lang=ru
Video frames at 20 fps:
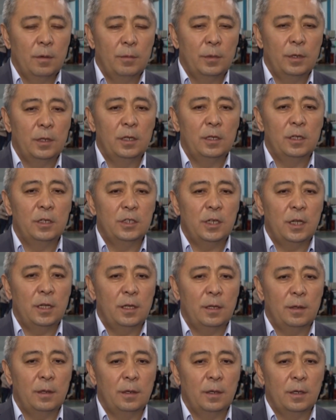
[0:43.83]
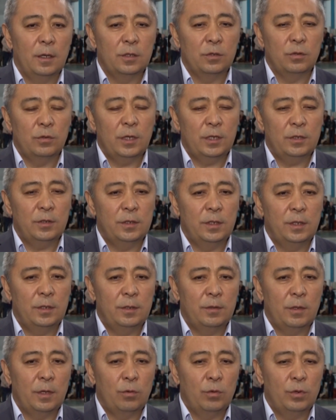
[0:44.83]
принадлежало государству, теперь
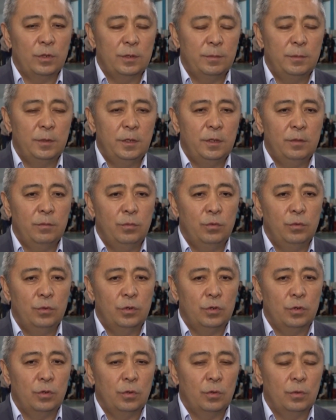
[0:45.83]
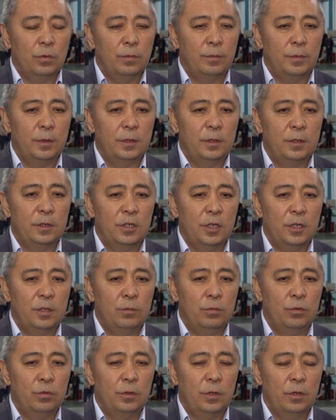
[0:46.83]
такое изменение будет, что принадлежать
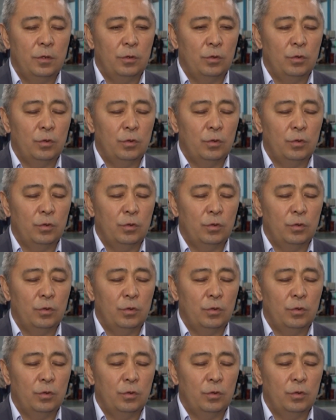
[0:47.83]
будет народ.